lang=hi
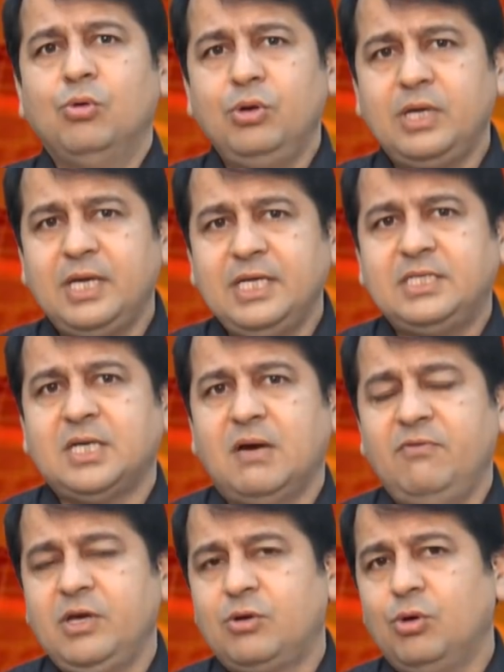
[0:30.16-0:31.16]
उनकी
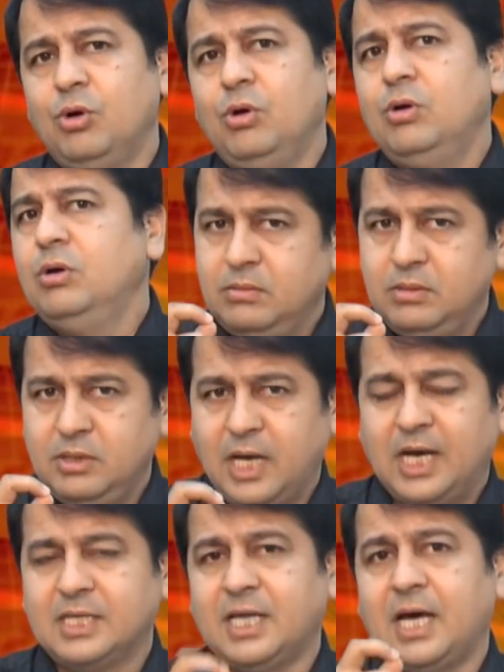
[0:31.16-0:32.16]
छवि को
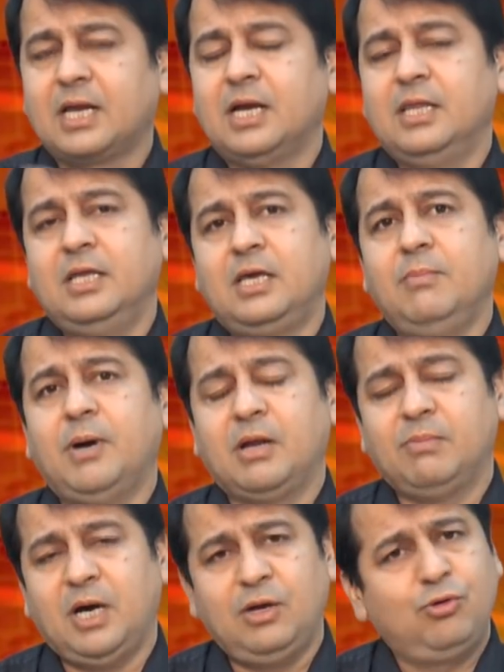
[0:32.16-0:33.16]
दागदार करने की
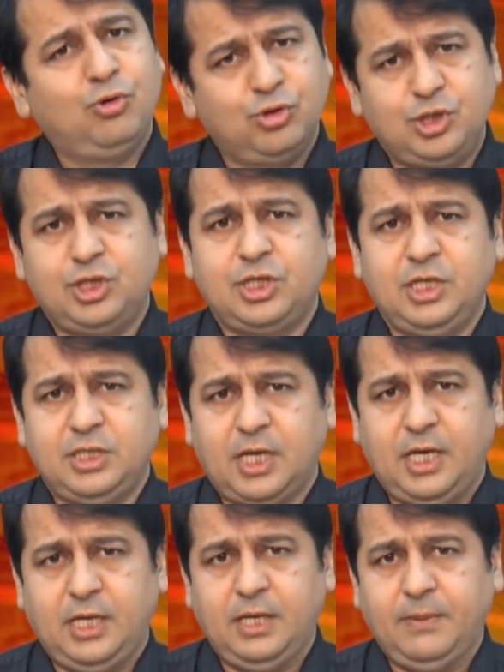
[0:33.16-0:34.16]
बार बार कोशिश की
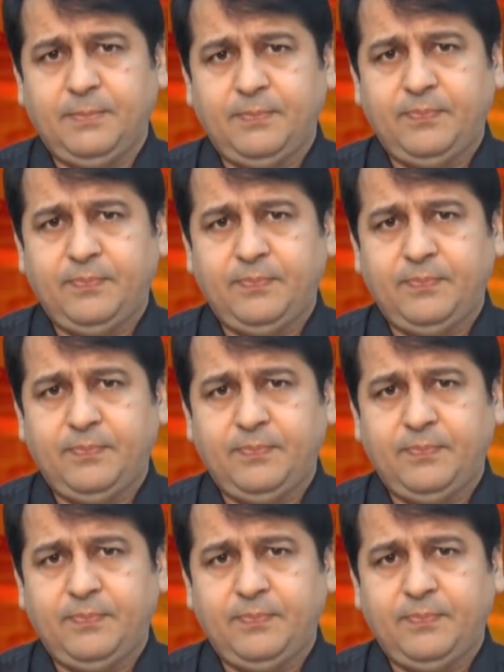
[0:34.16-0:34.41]
जाएगी